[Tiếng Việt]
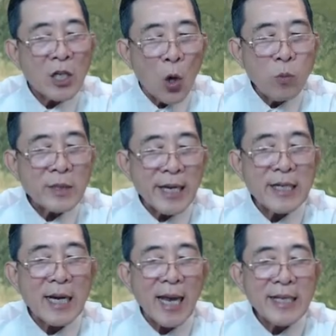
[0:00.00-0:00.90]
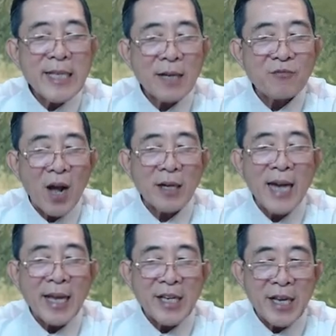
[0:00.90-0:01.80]
cũng chỉ là lấy danh phận
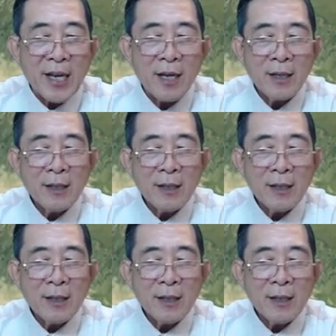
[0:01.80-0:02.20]
đại nghĩa,